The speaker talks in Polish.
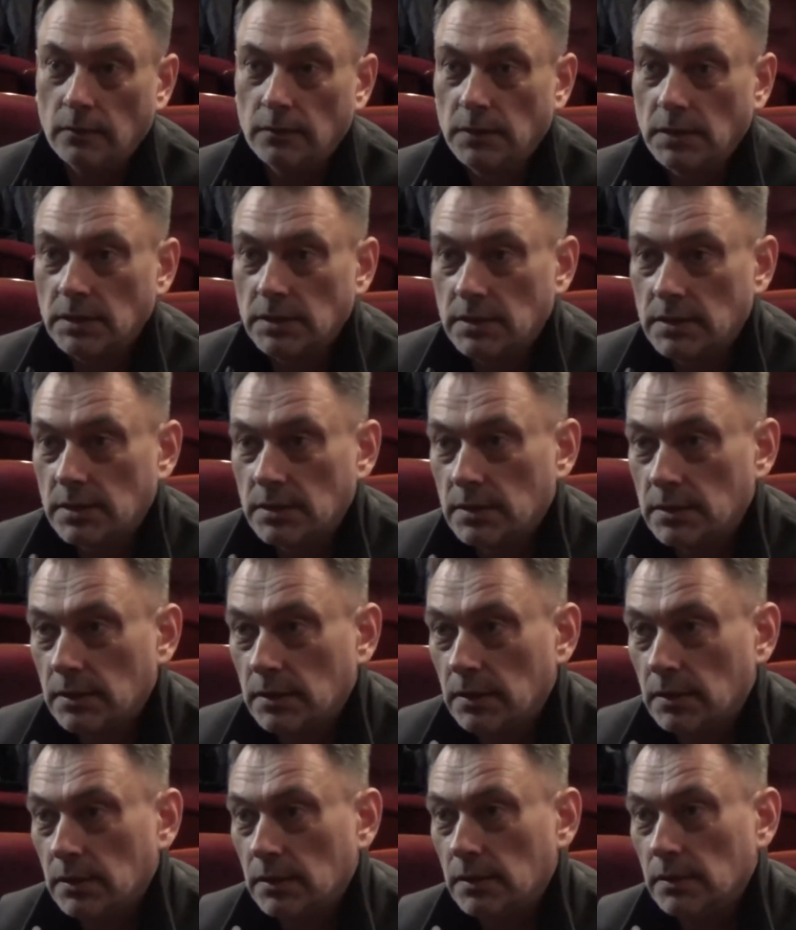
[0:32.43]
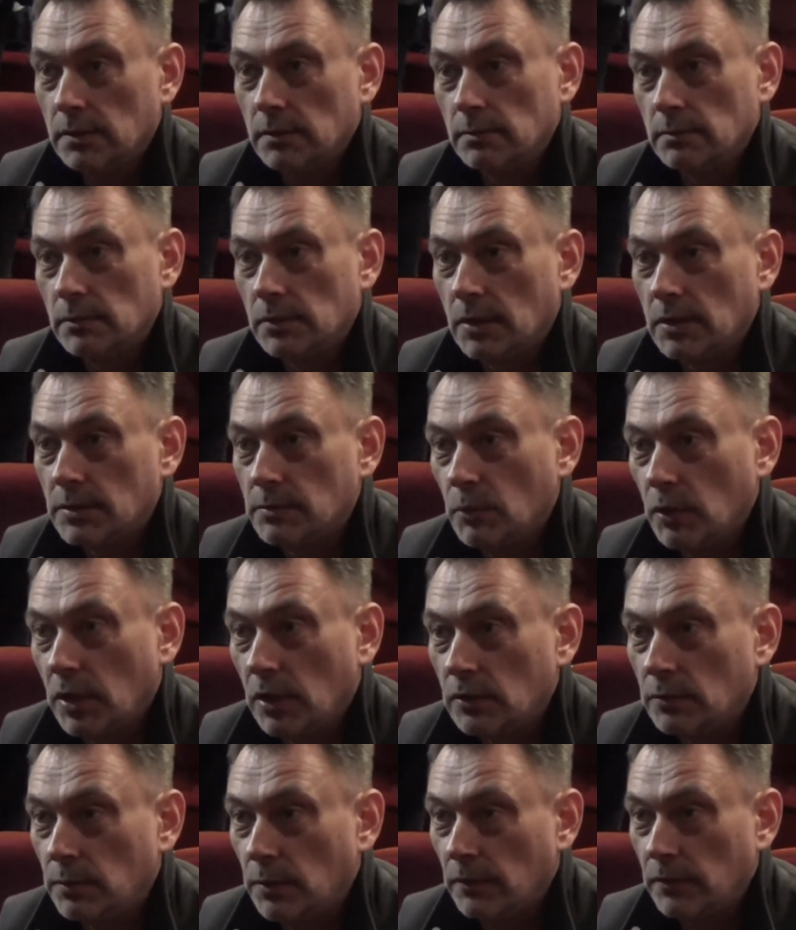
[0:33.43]
Więc to jest
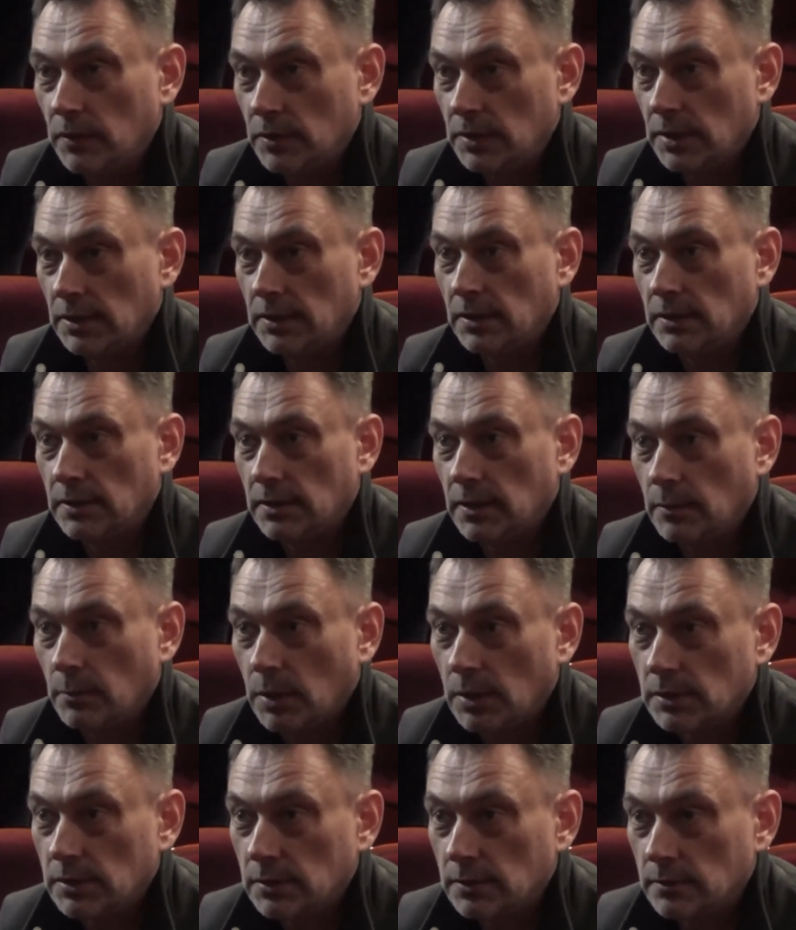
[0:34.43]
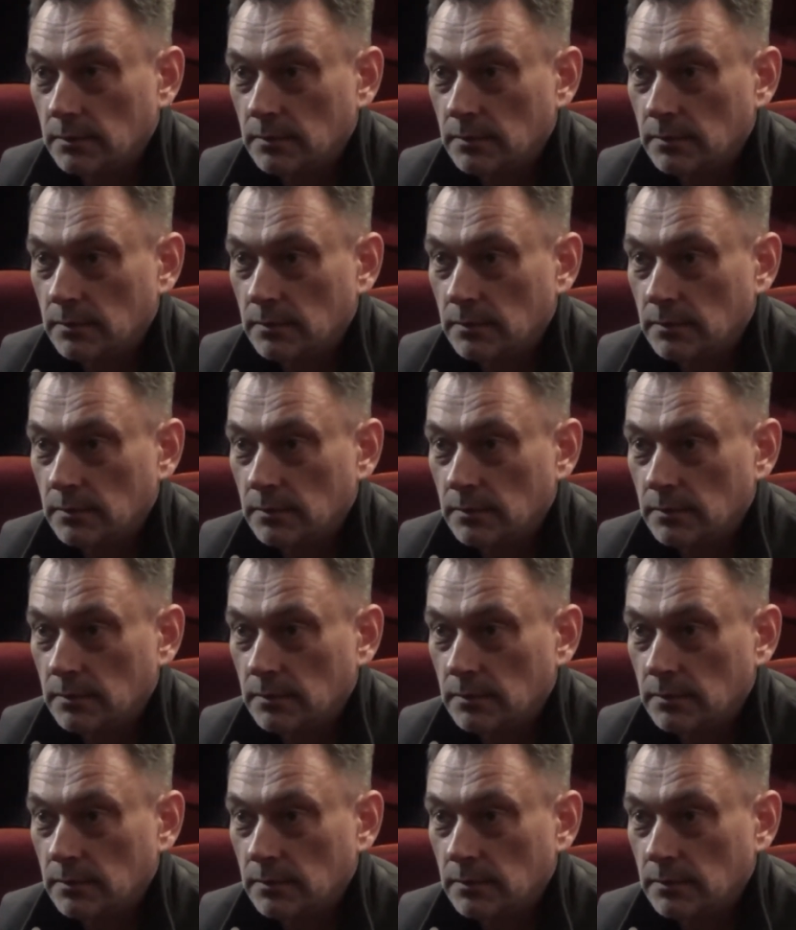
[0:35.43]
moja odpowiedź na ten temat.